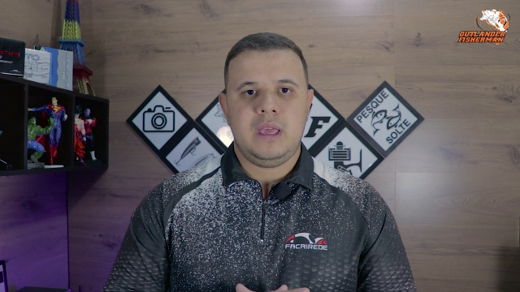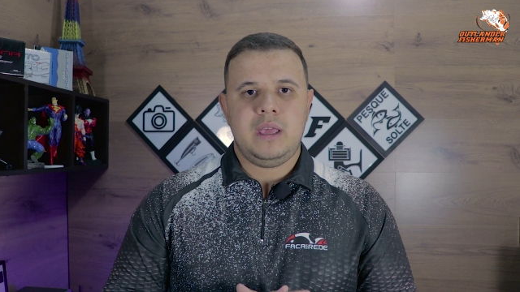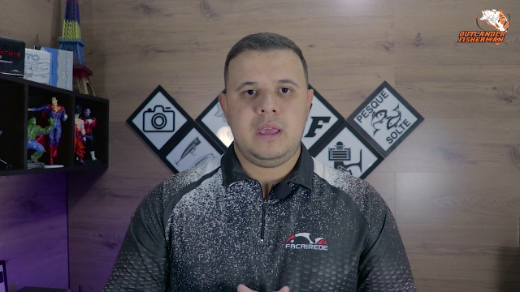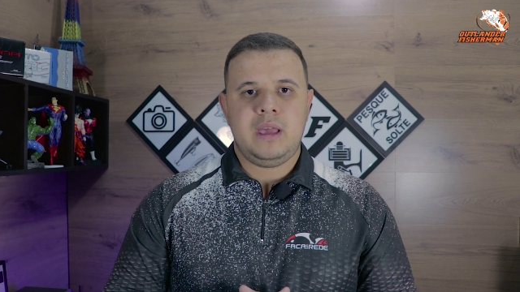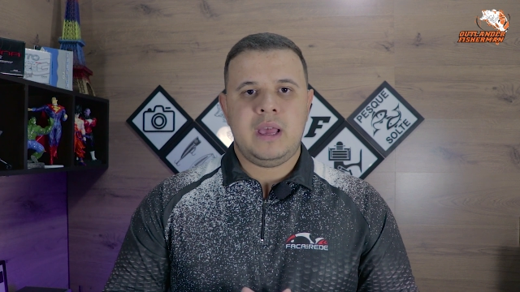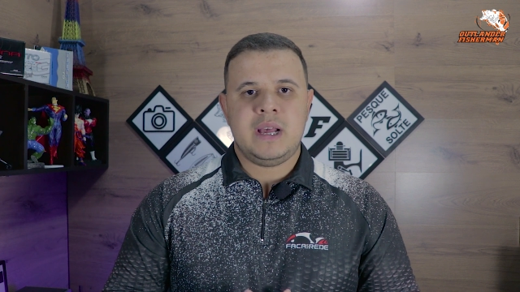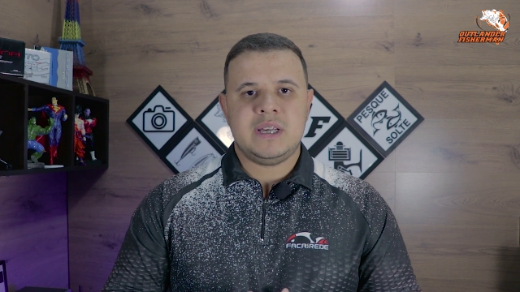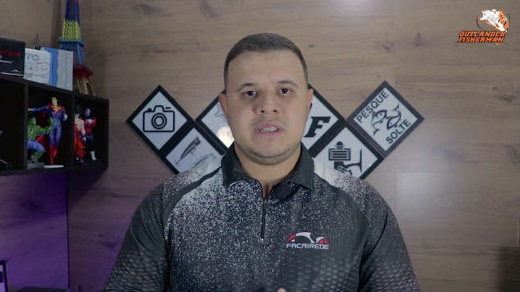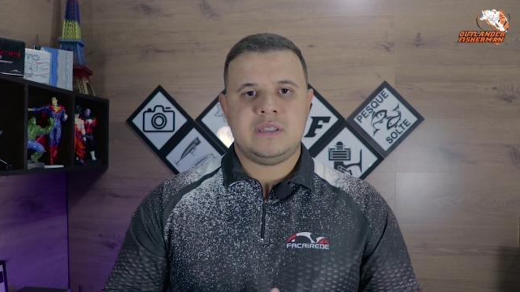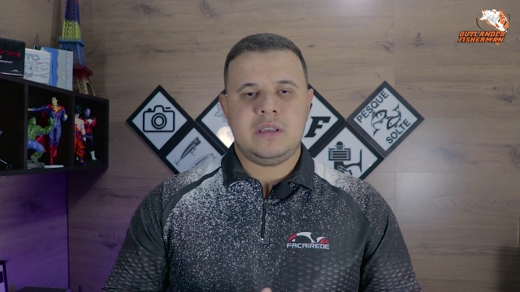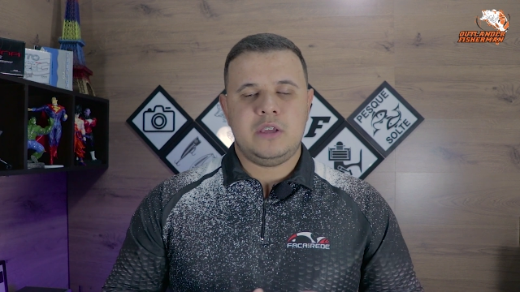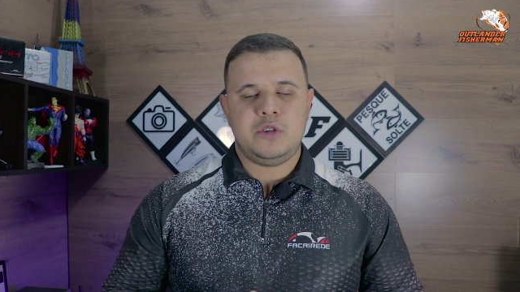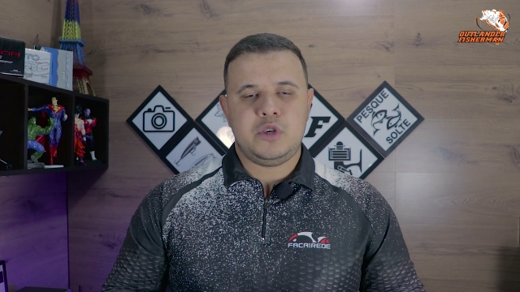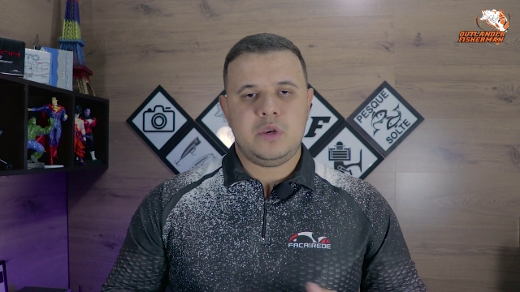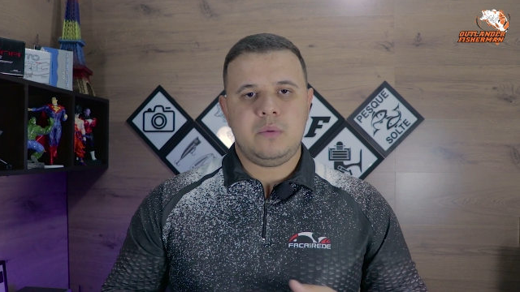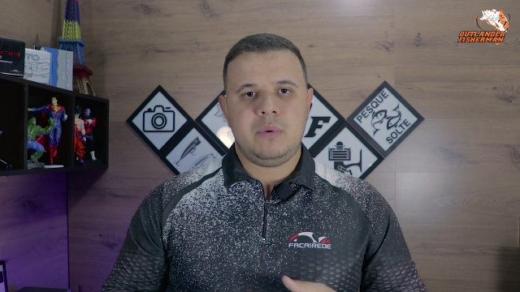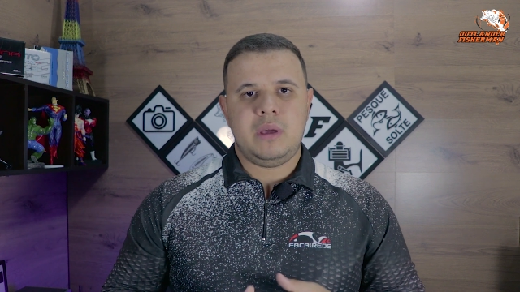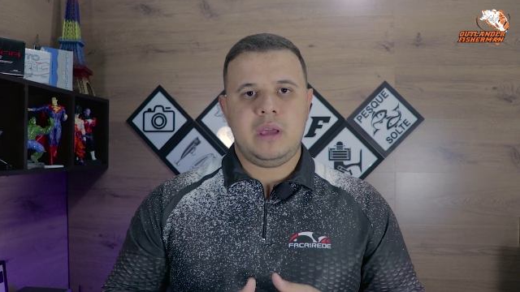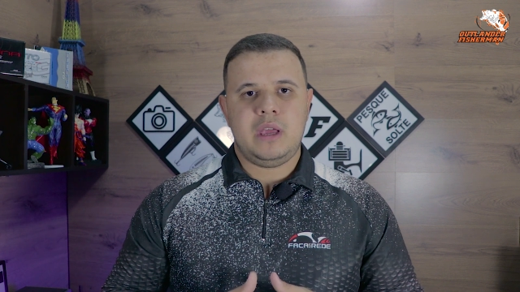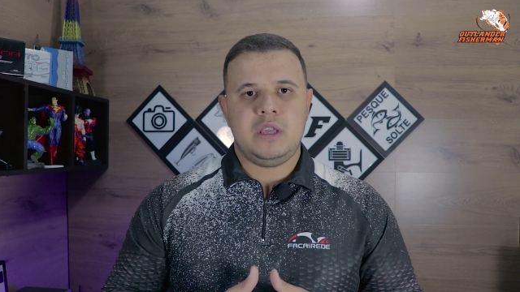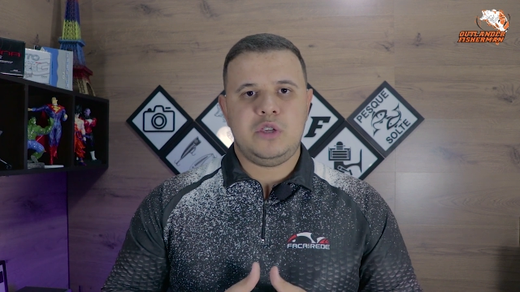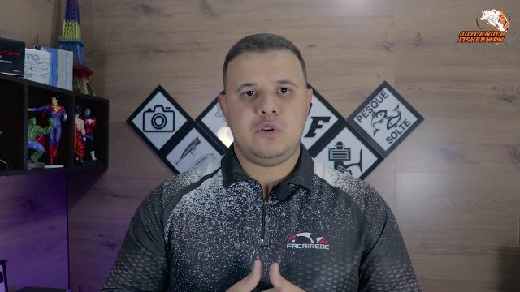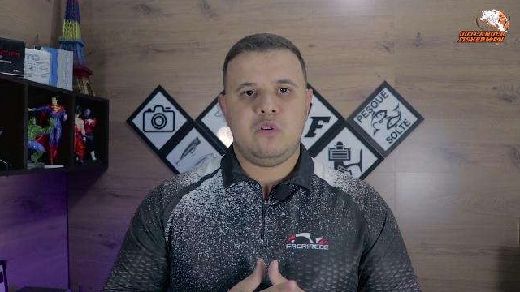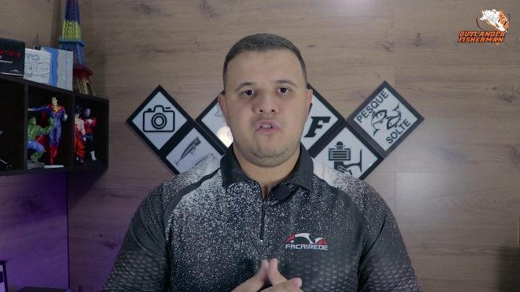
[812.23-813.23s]
E
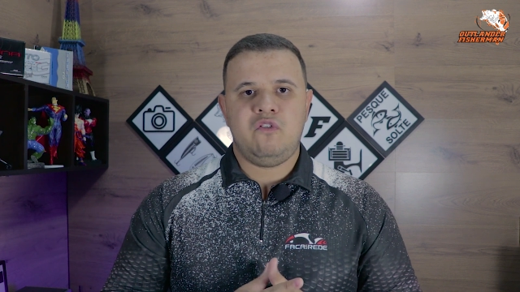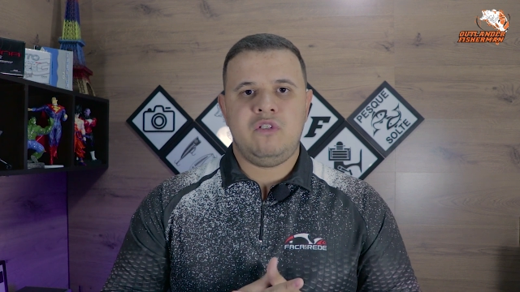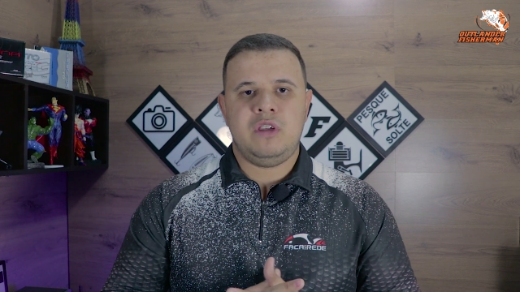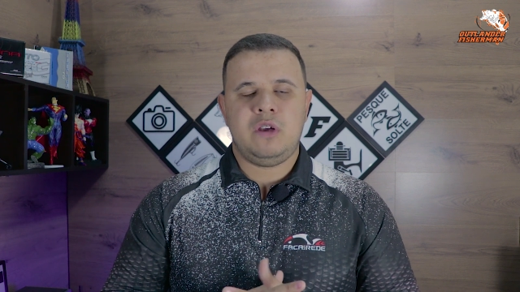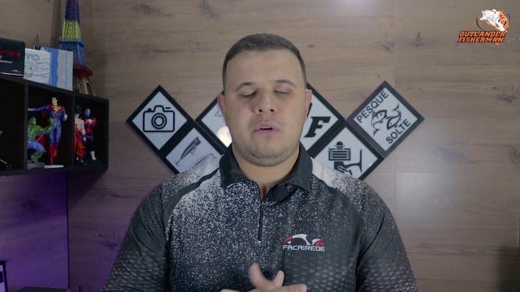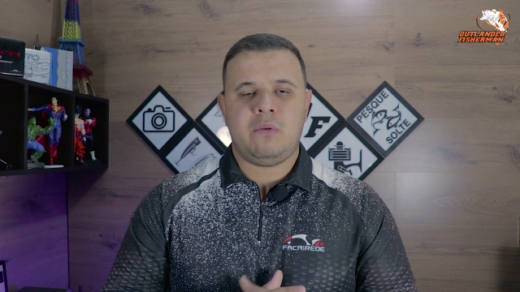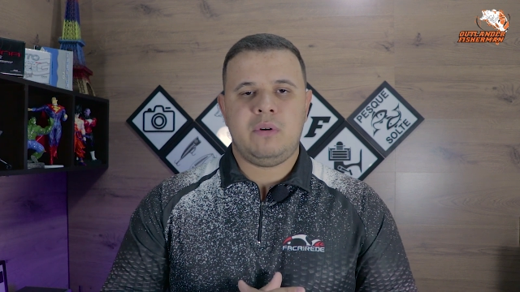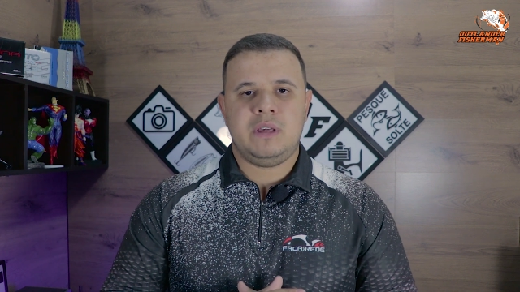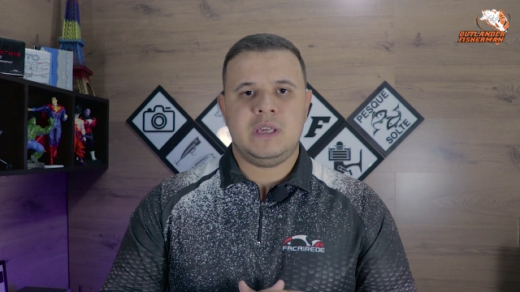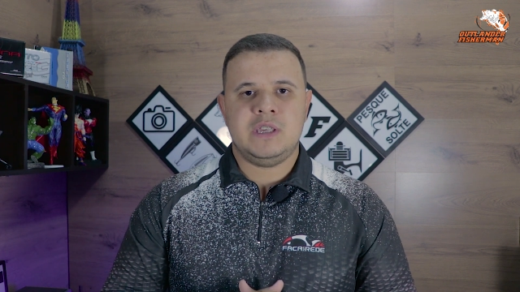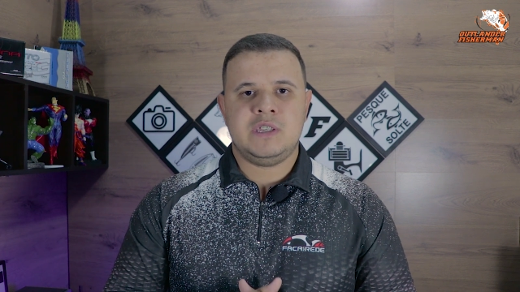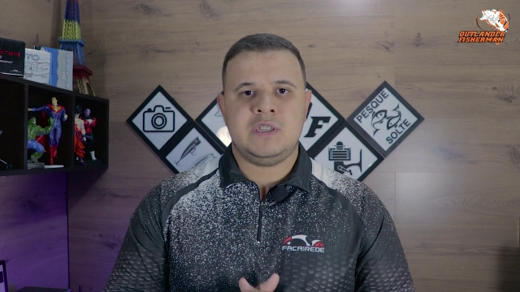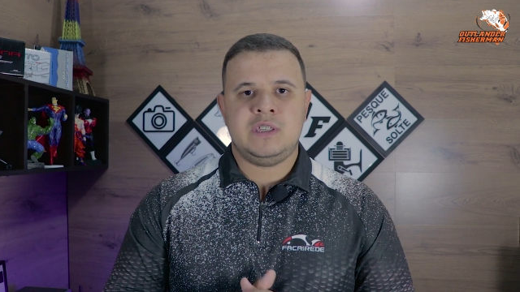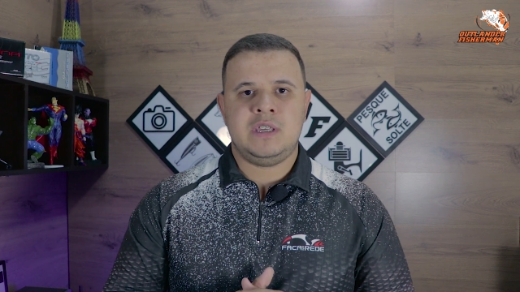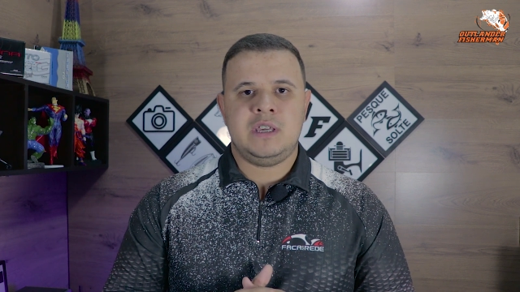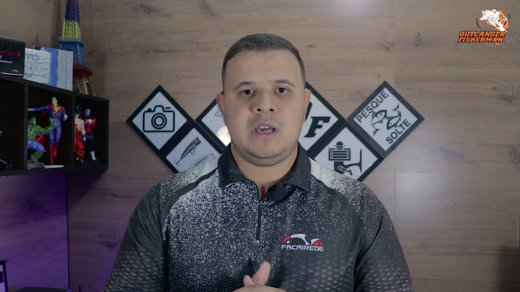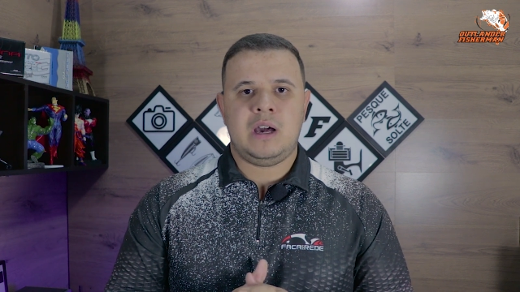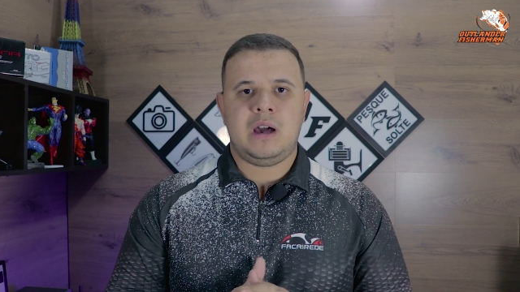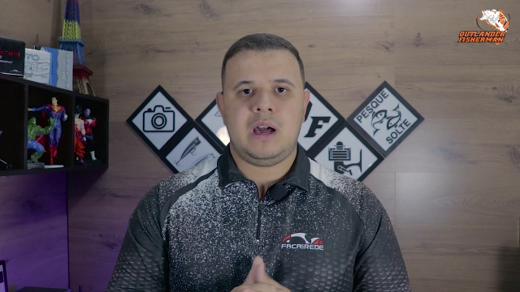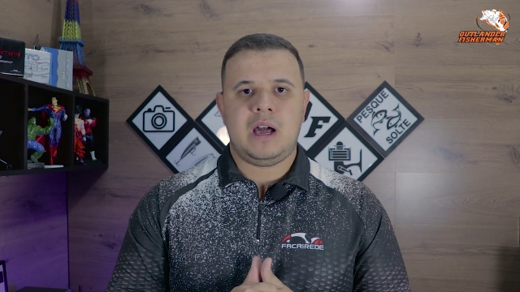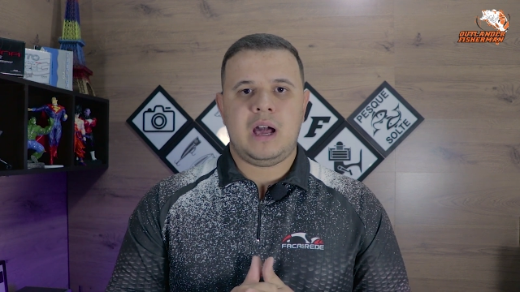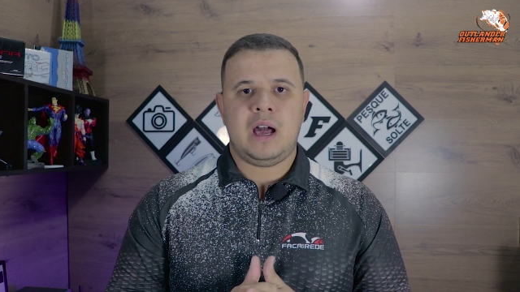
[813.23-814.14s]
recentemente eu vim conhecer a,